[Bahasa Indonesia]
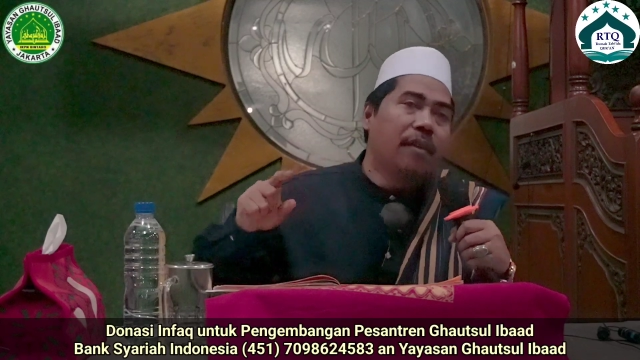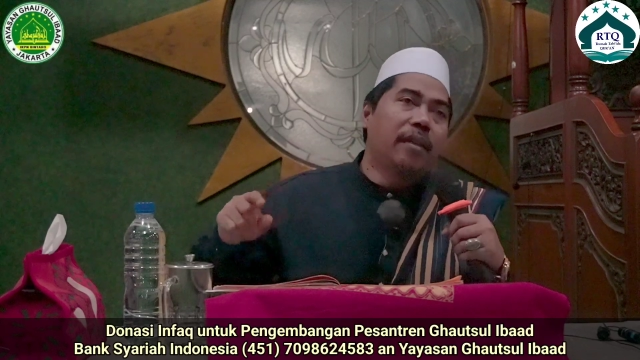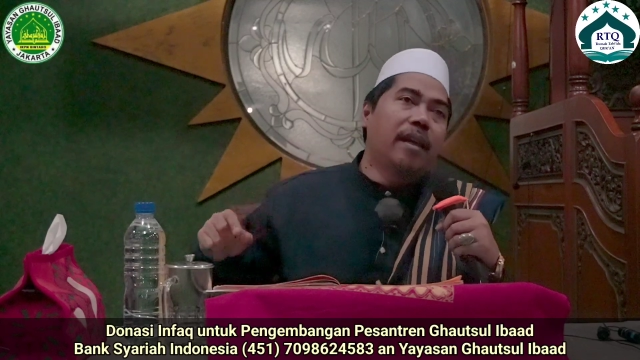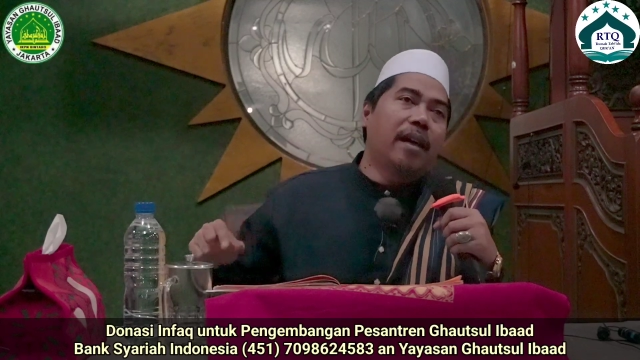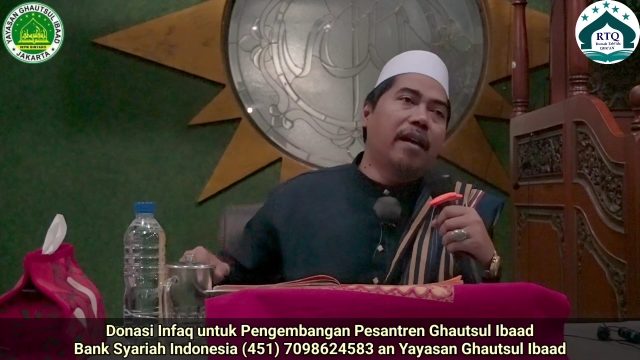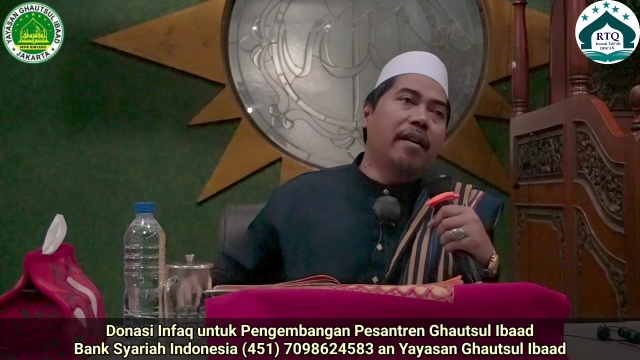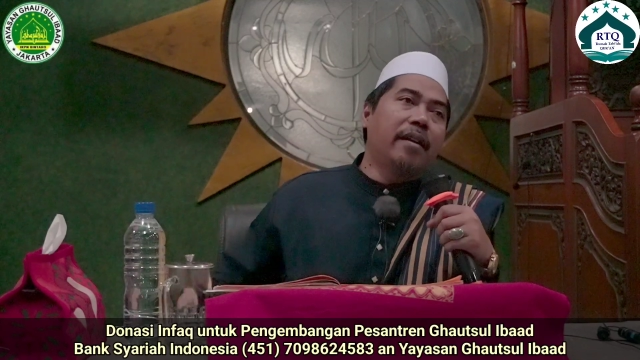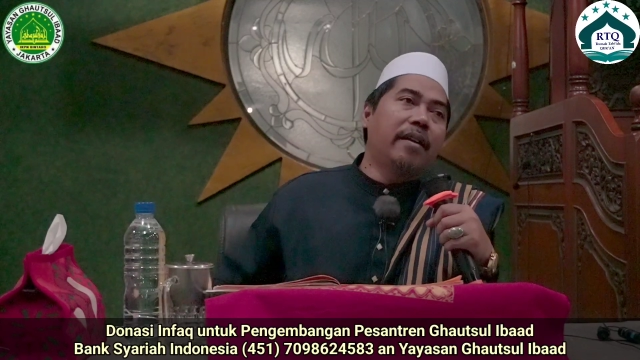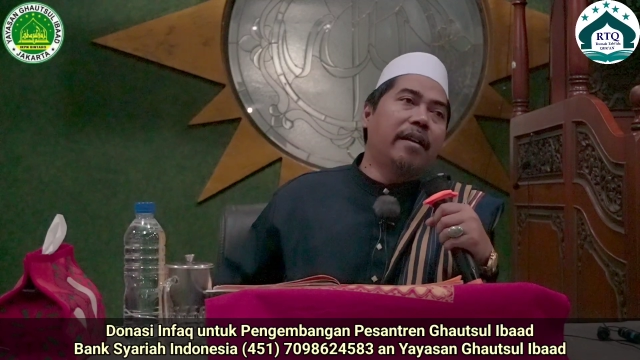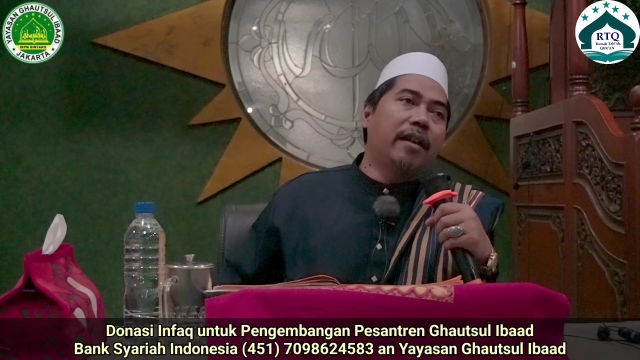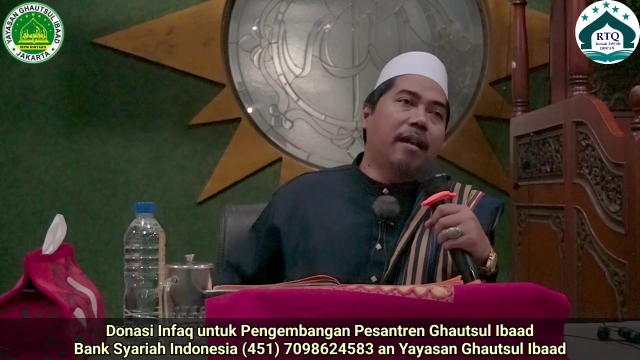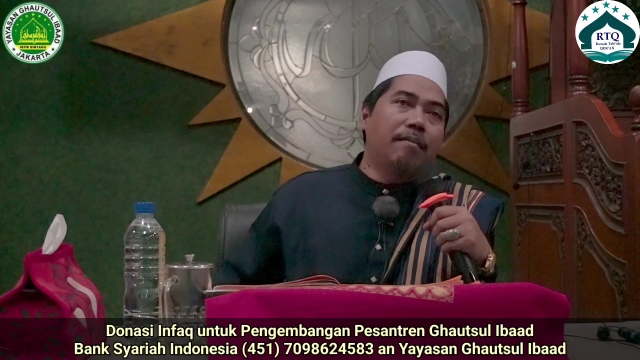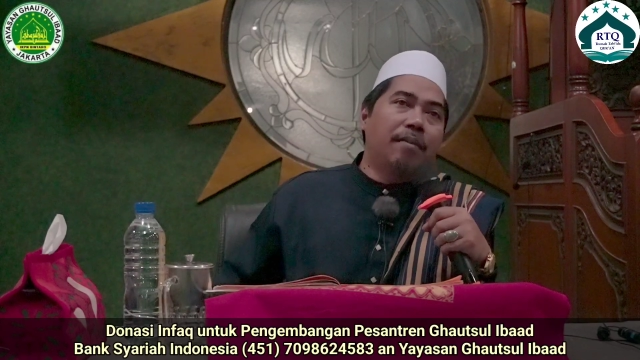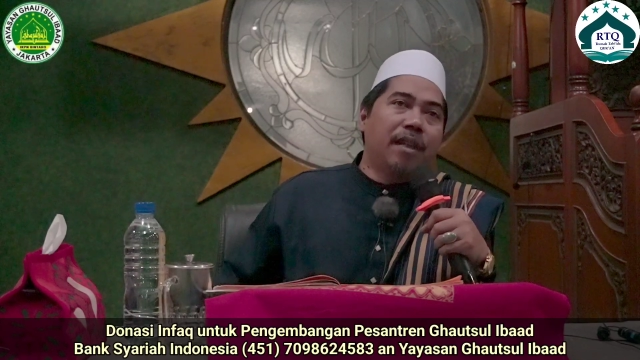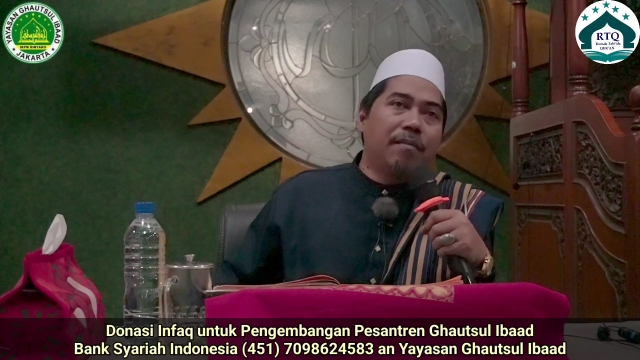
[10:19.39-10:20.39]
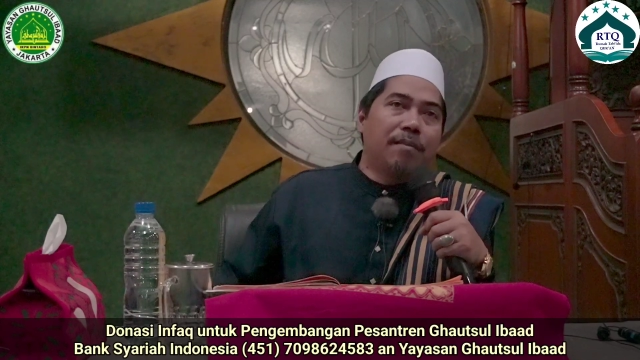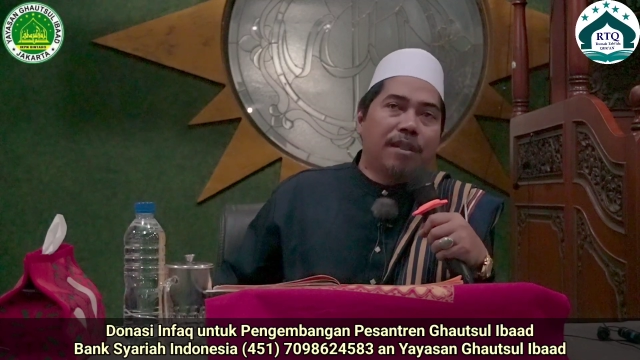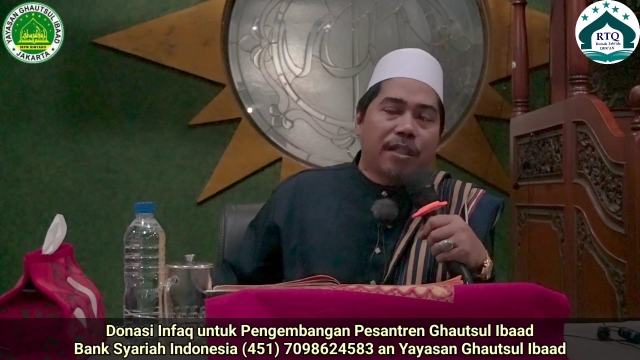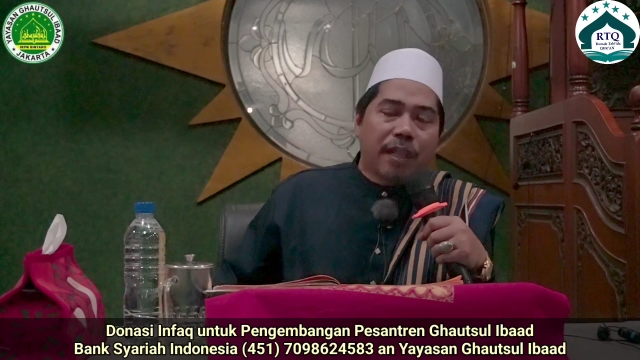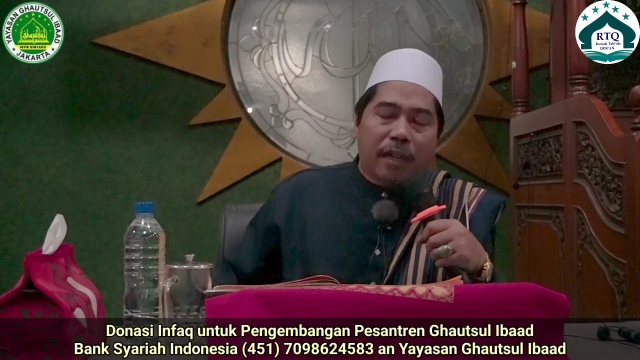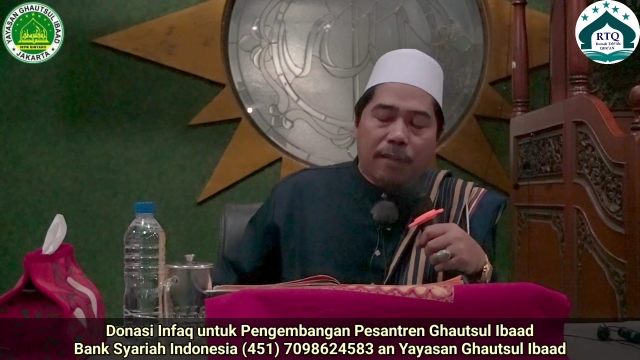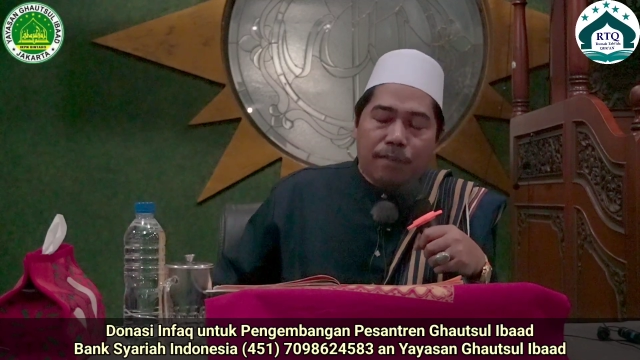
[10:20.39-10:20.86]
yakni Nabi
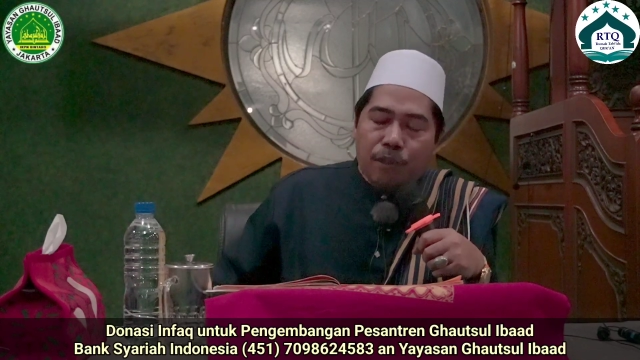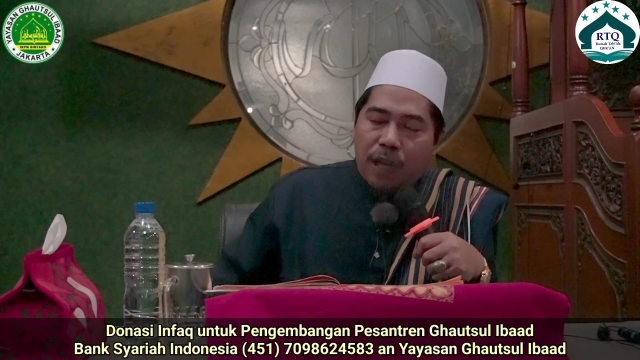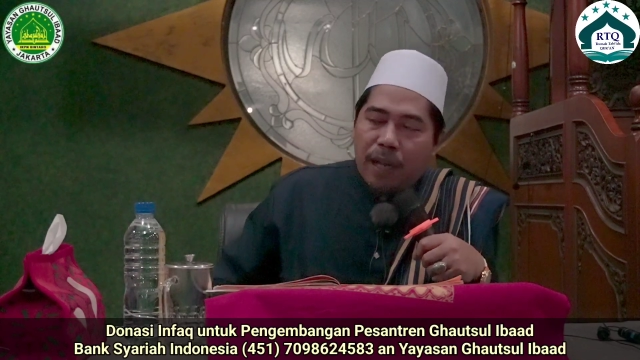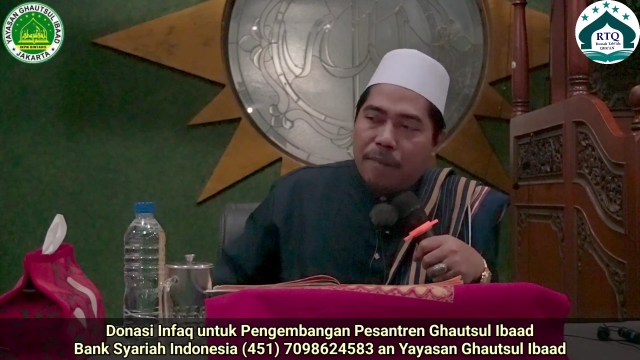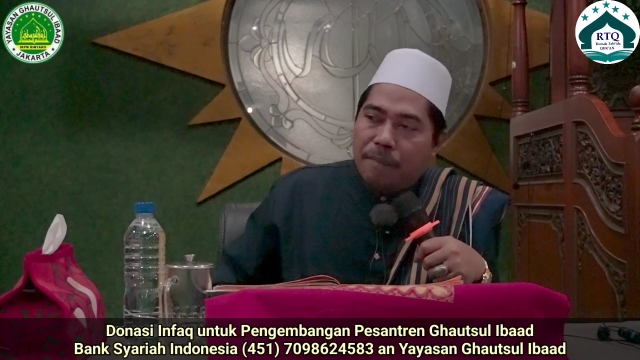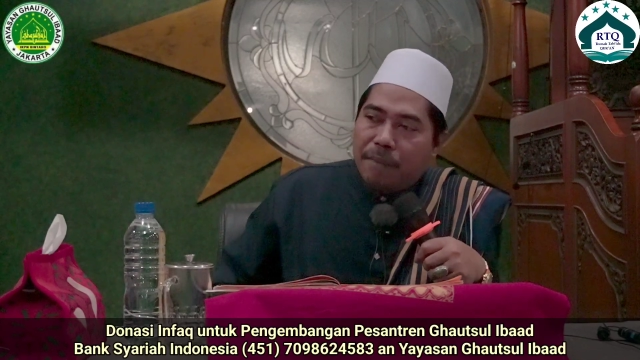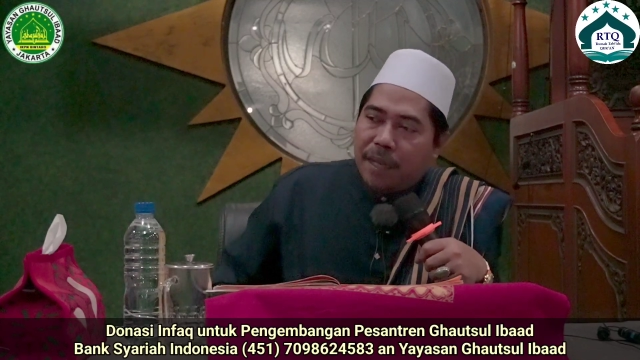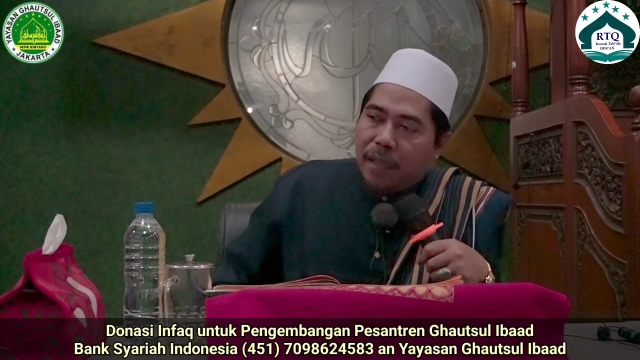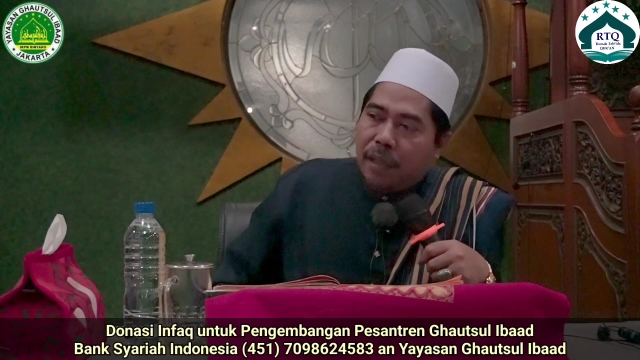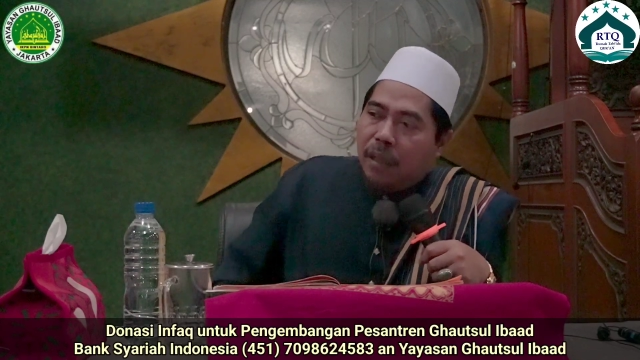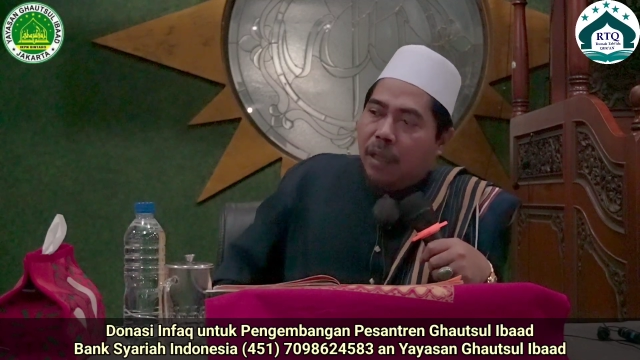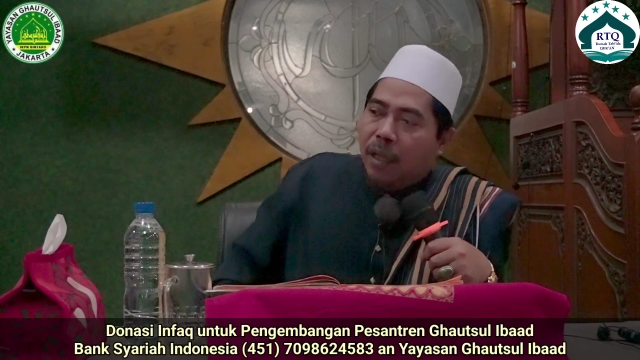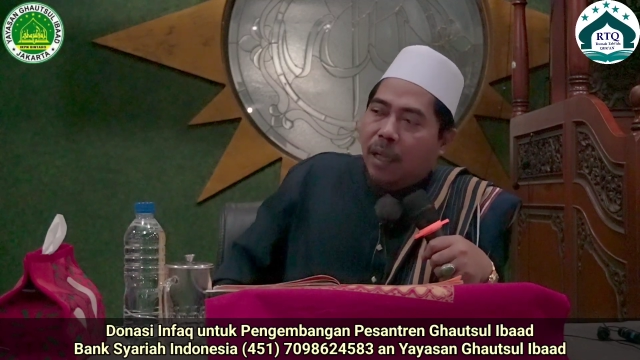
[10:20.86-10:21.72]
besar Muhammad